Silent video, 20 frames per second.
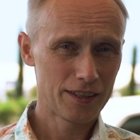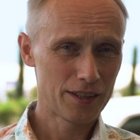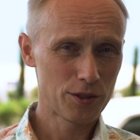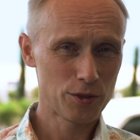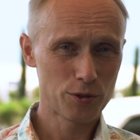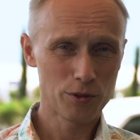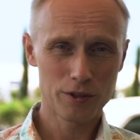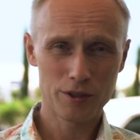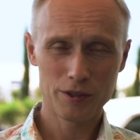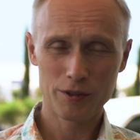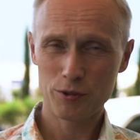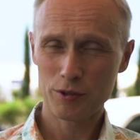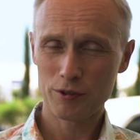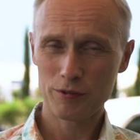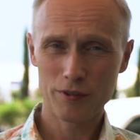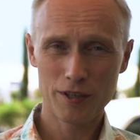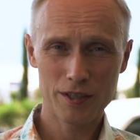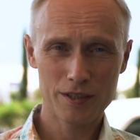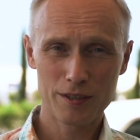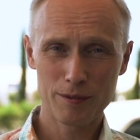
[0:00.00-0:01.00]
Еще один
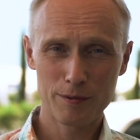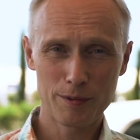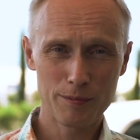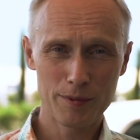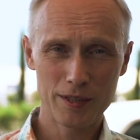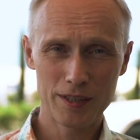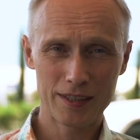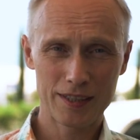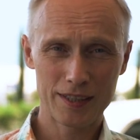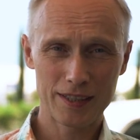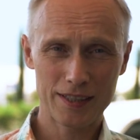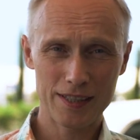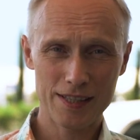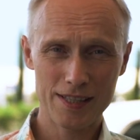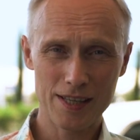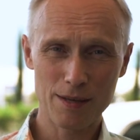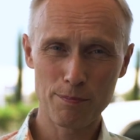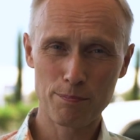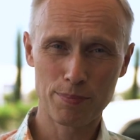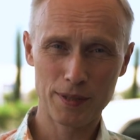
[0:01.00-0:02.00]
очень важный момент – это
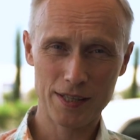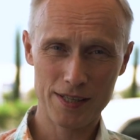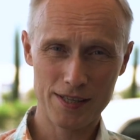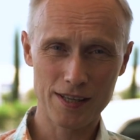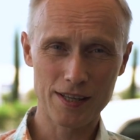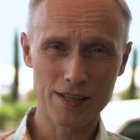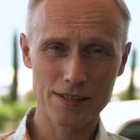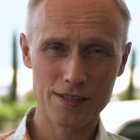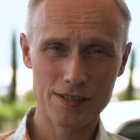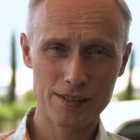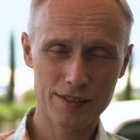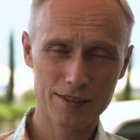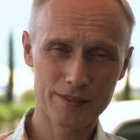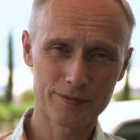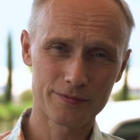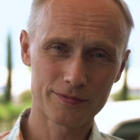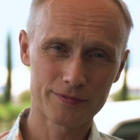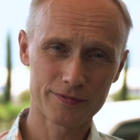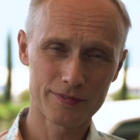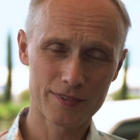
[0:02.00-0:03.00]
сам процесс,
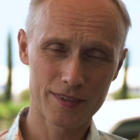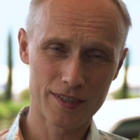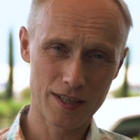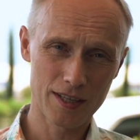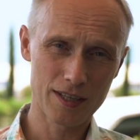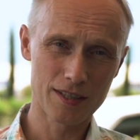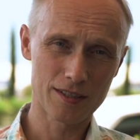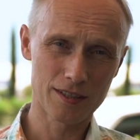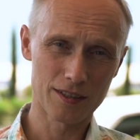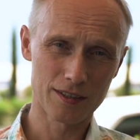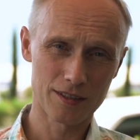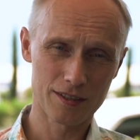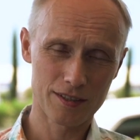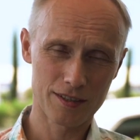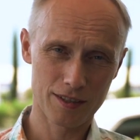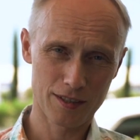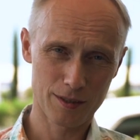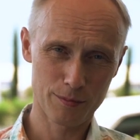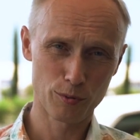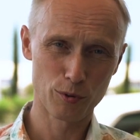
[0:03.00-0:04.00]

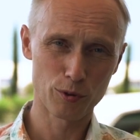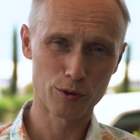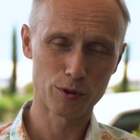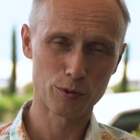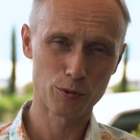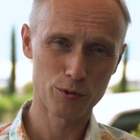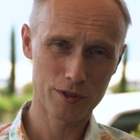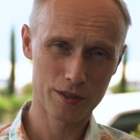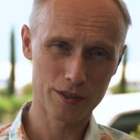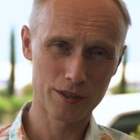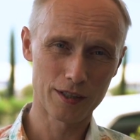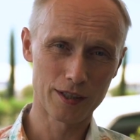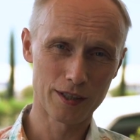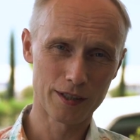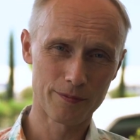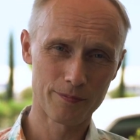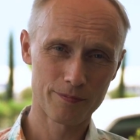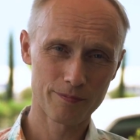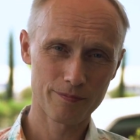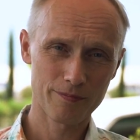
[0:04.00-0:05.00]
деятельность, работа,
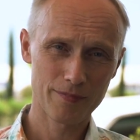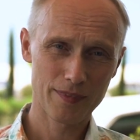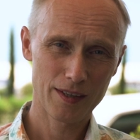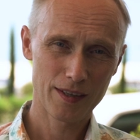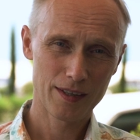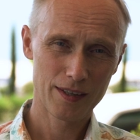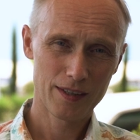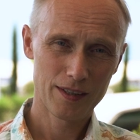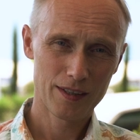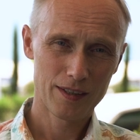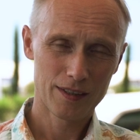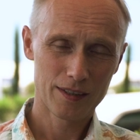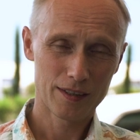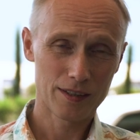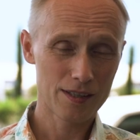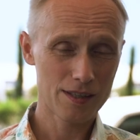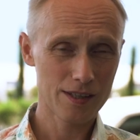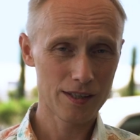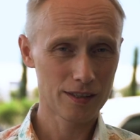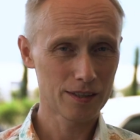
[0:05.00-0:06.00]
усилия.
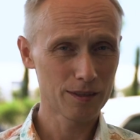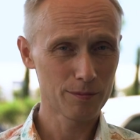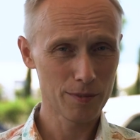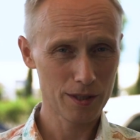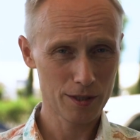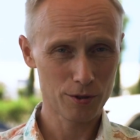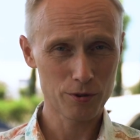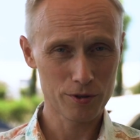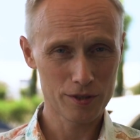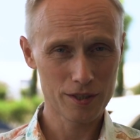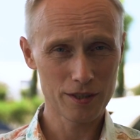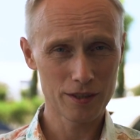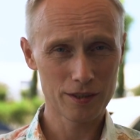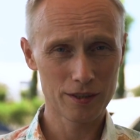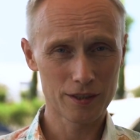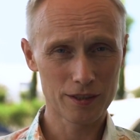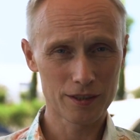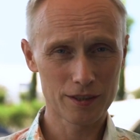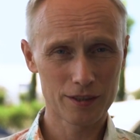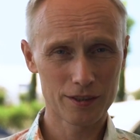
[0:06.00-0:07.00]
Если это мое
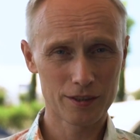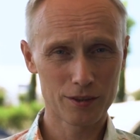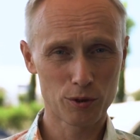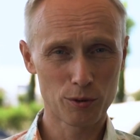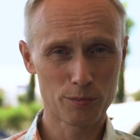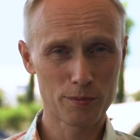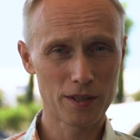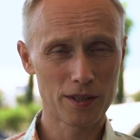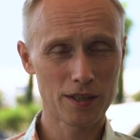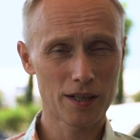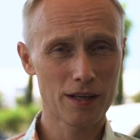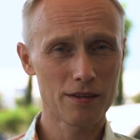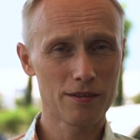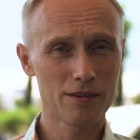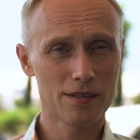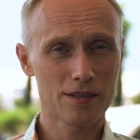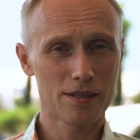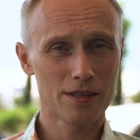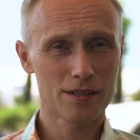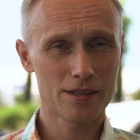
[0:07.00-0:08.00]
дело, то мне
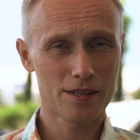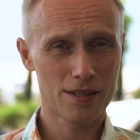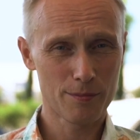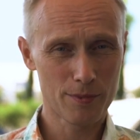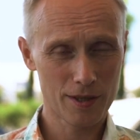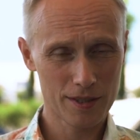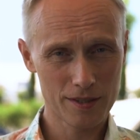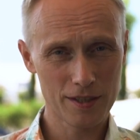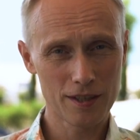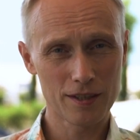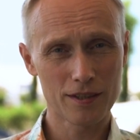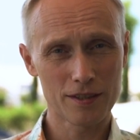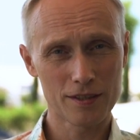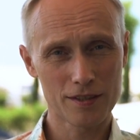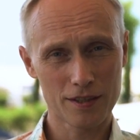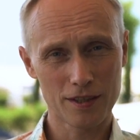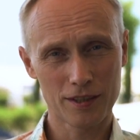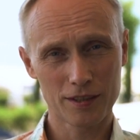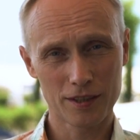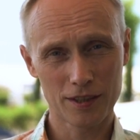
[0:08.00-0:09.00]
нравится сама
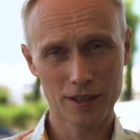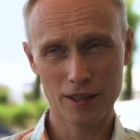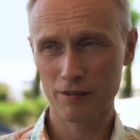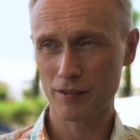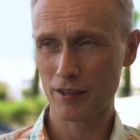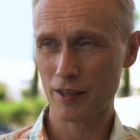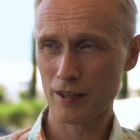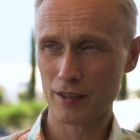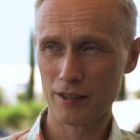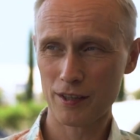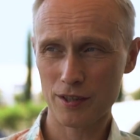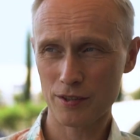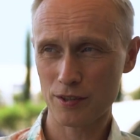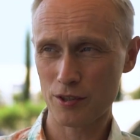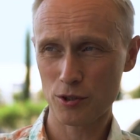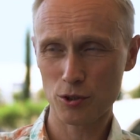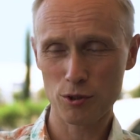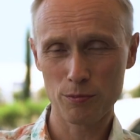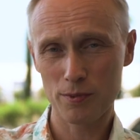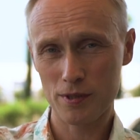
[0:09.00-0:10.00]
деятельность как таковая, даже
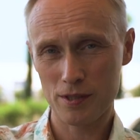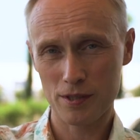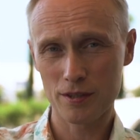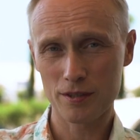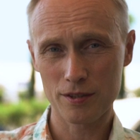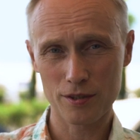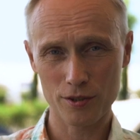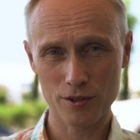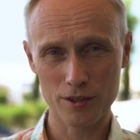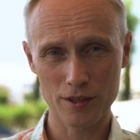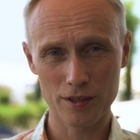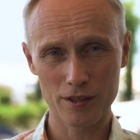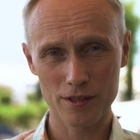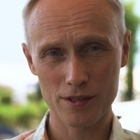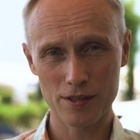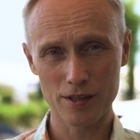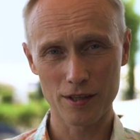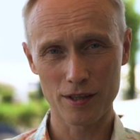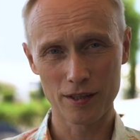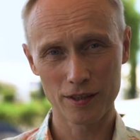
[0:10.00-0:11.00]
еще без достижения
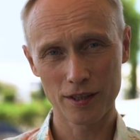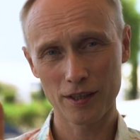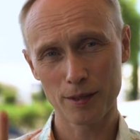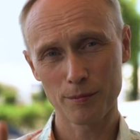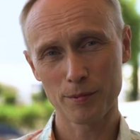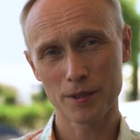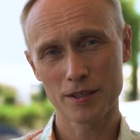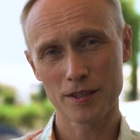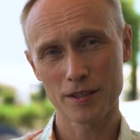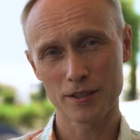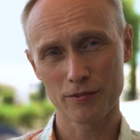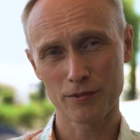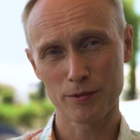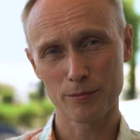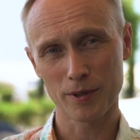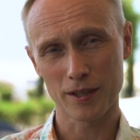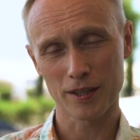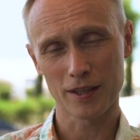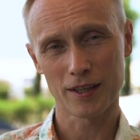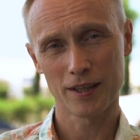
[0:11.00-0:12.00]
цели. Так обратите
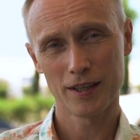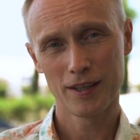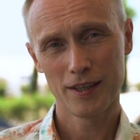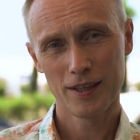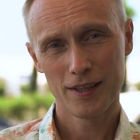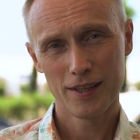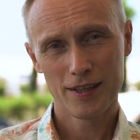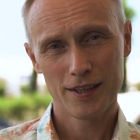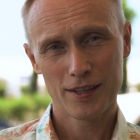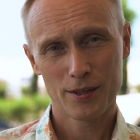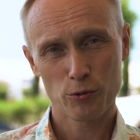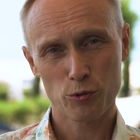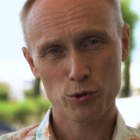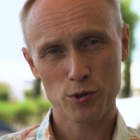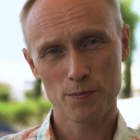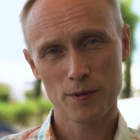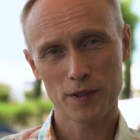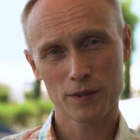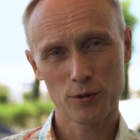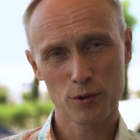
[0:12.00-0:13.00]
внимание –
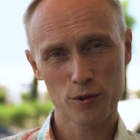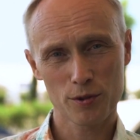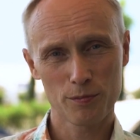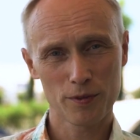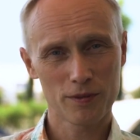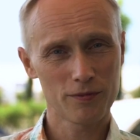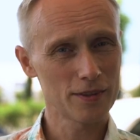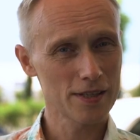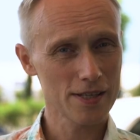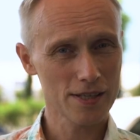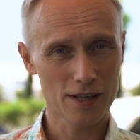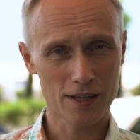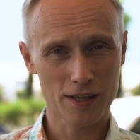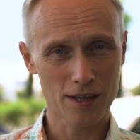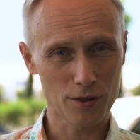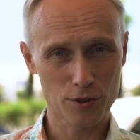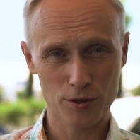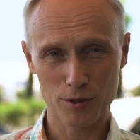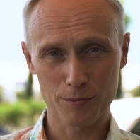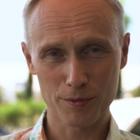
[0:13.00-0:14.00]
Успех должен быть в
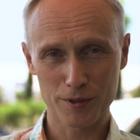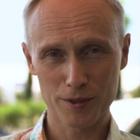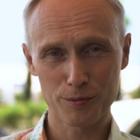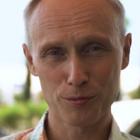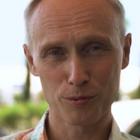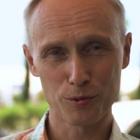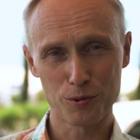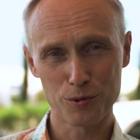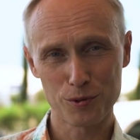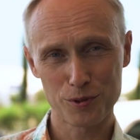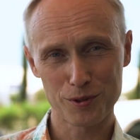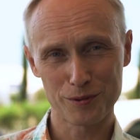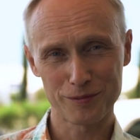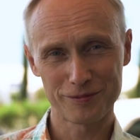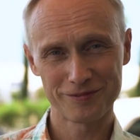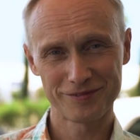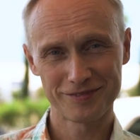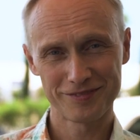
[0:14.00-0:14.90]
настоящем, а не в будущем.